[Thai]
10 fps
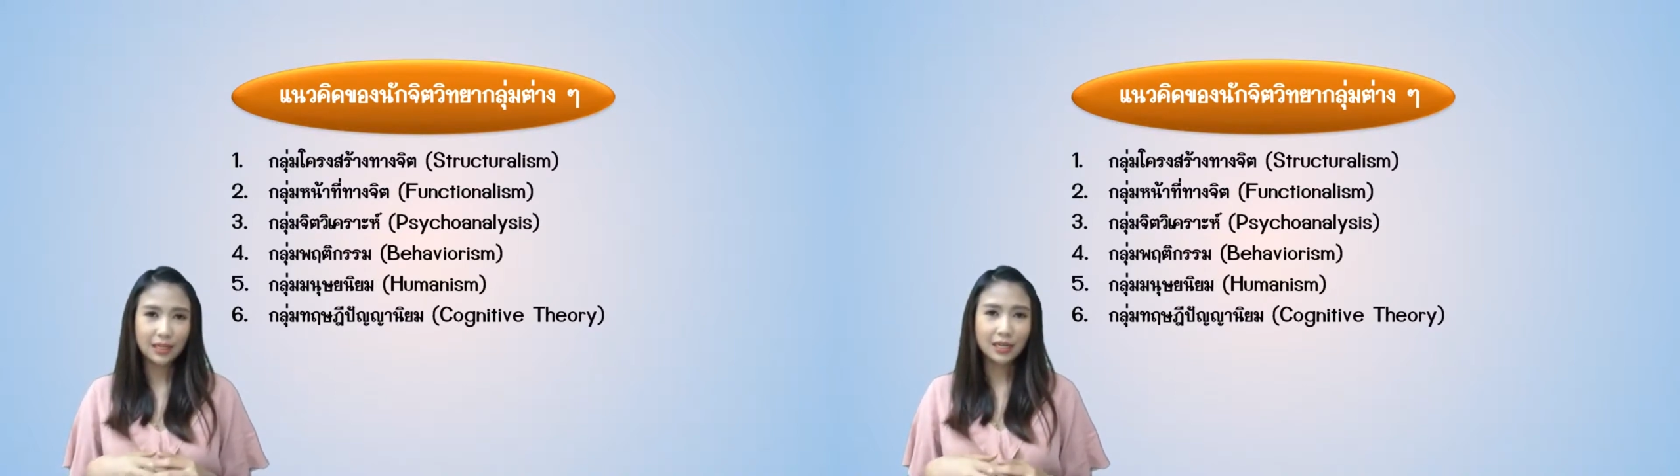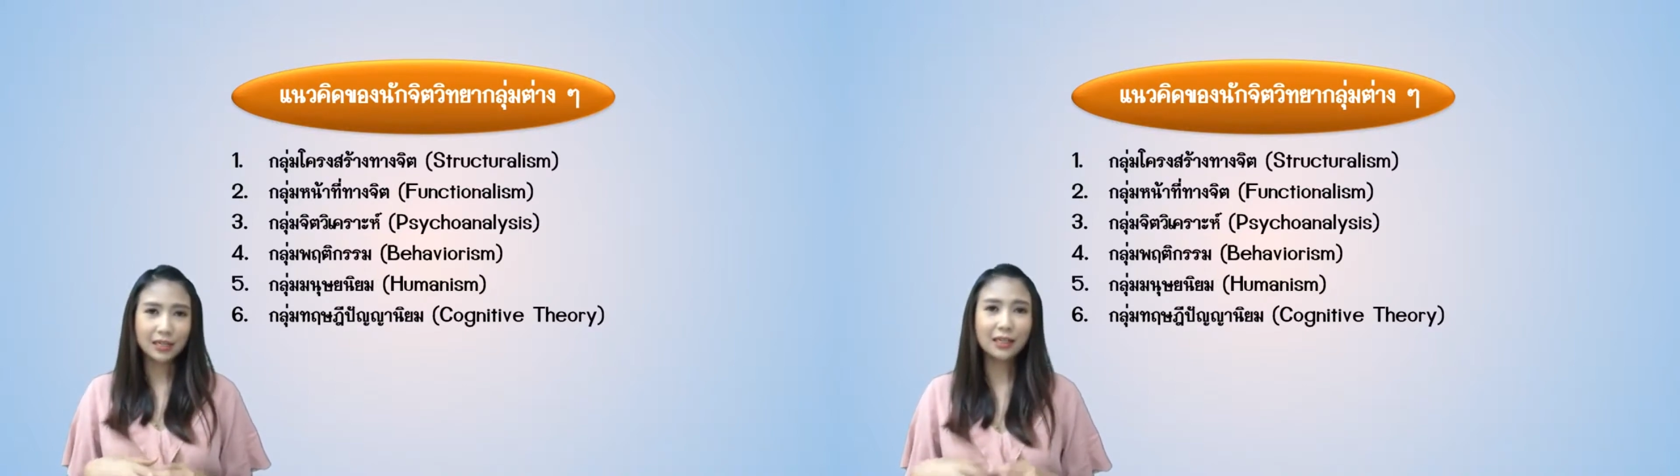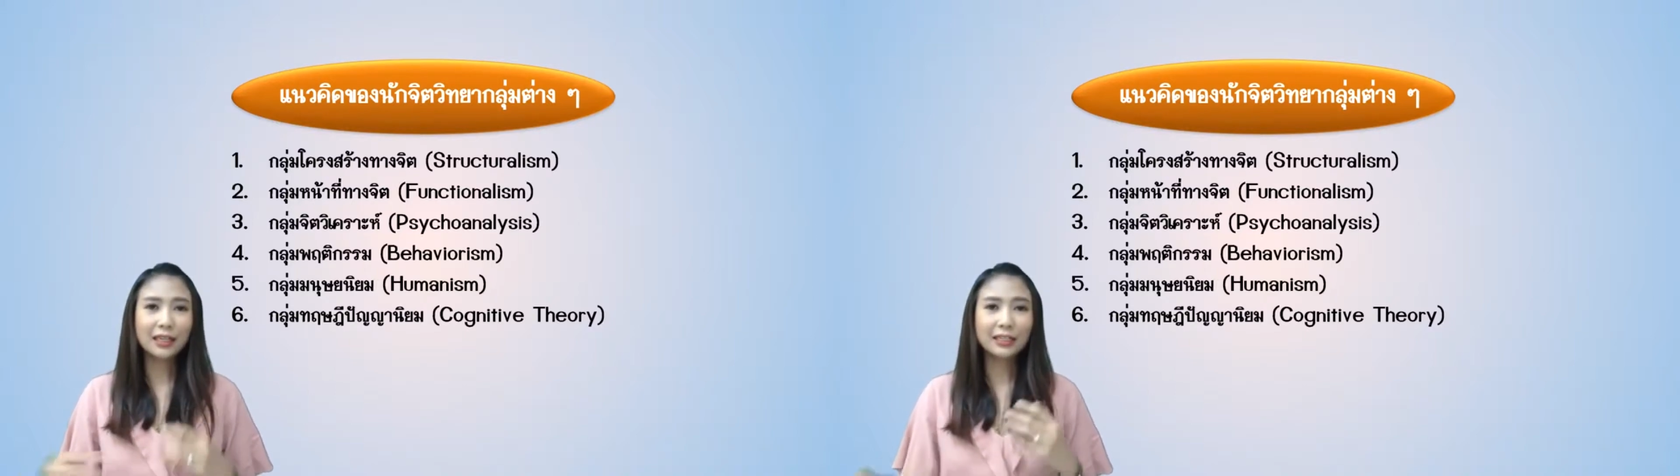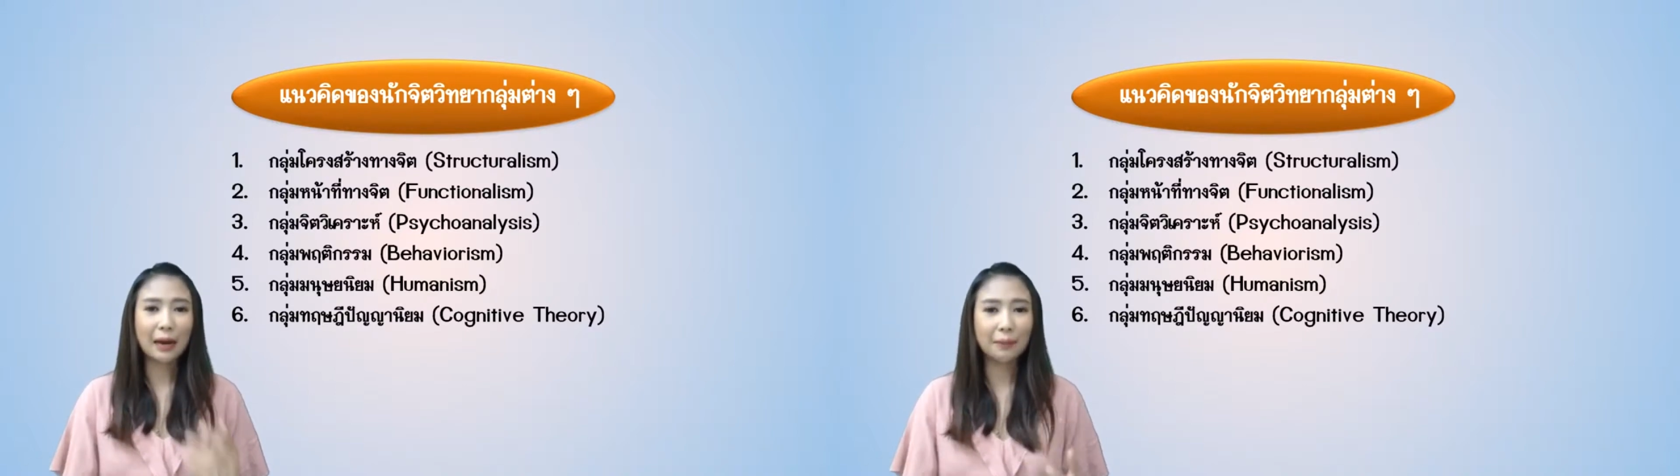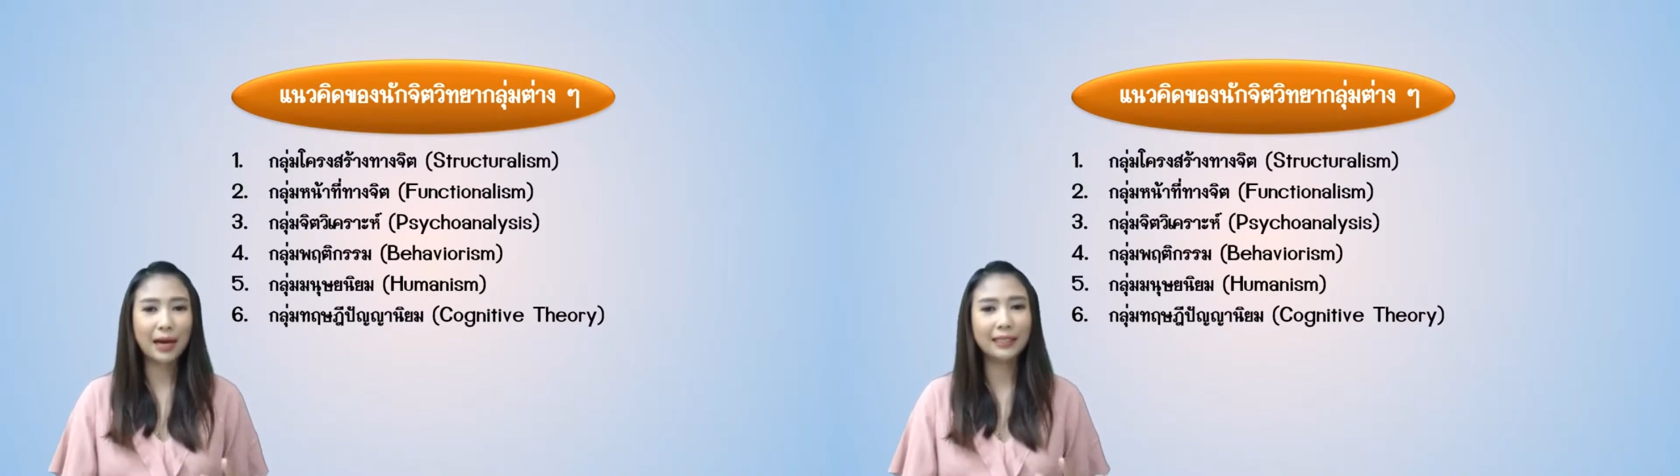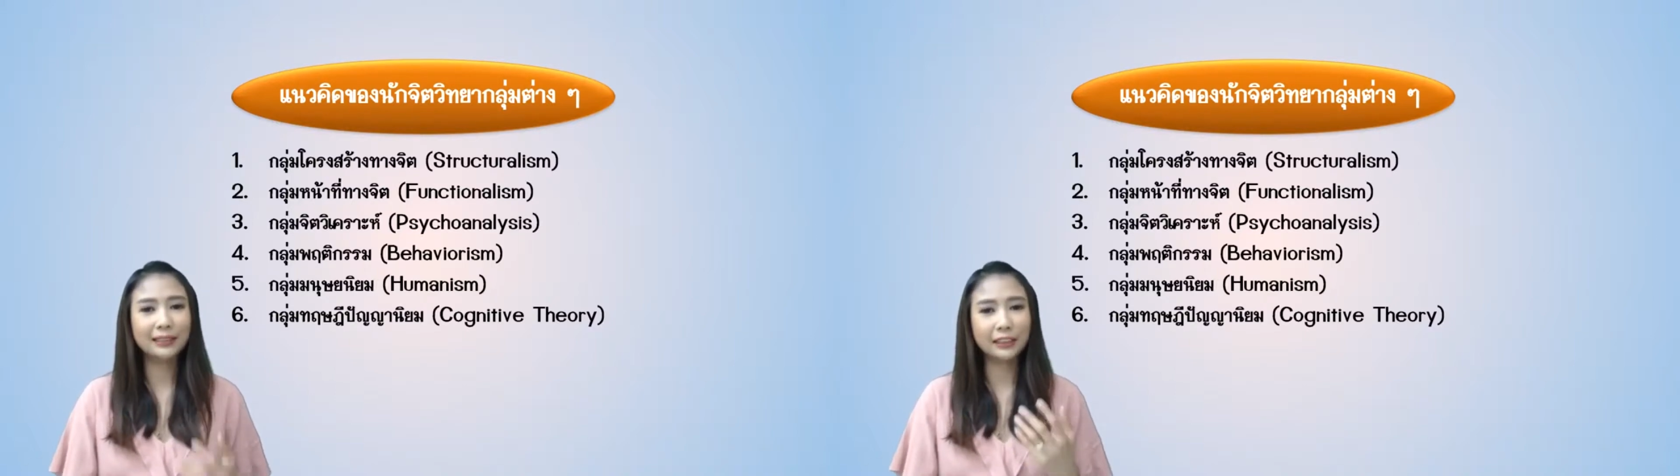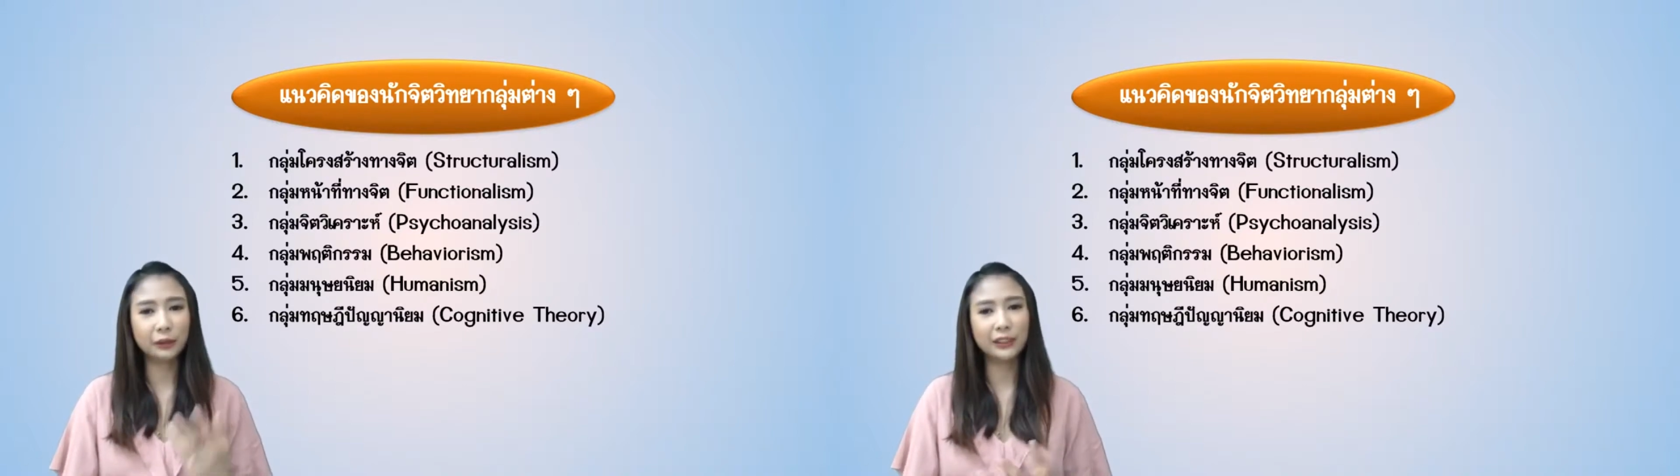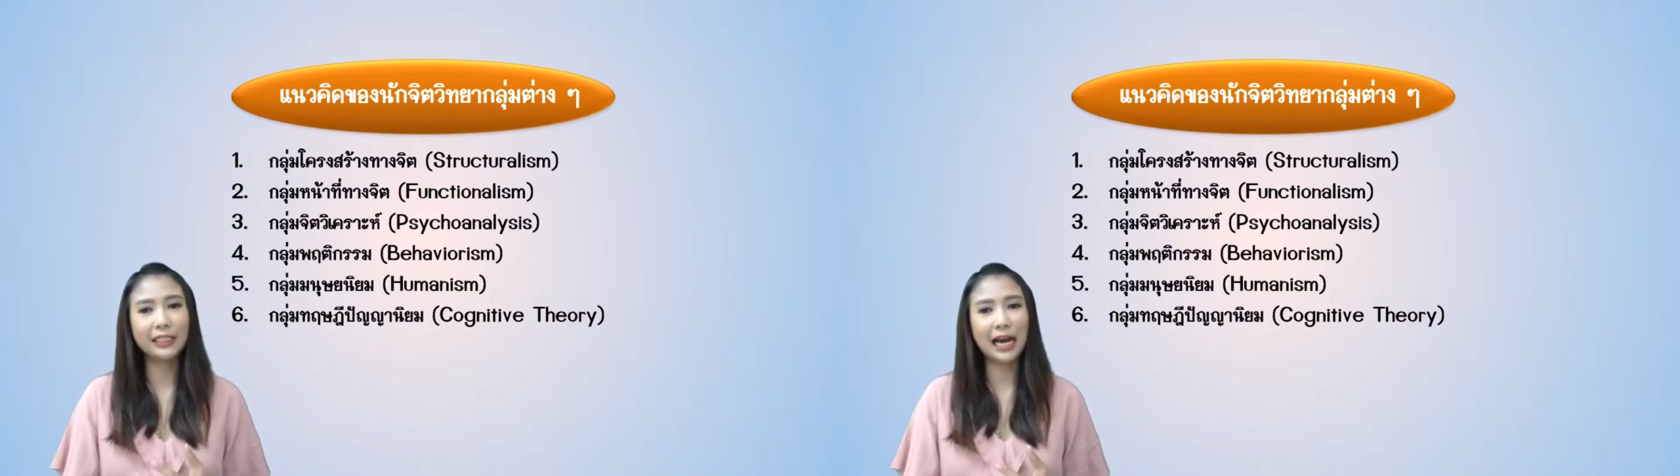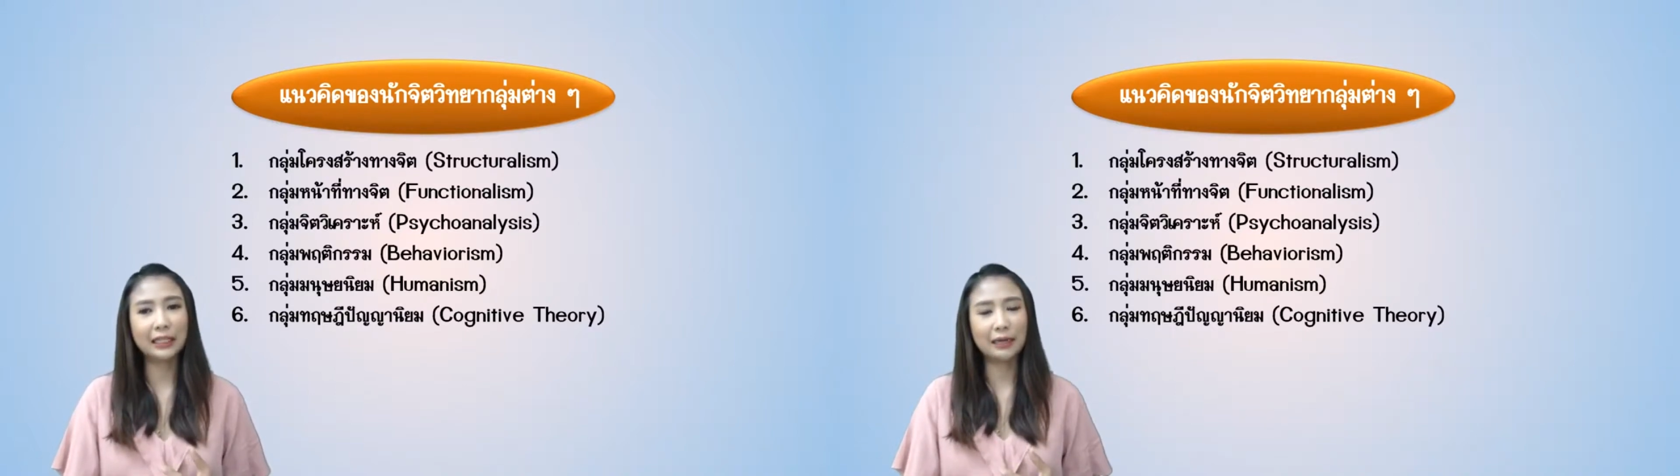ก็เลยทำให้จิตวิทยา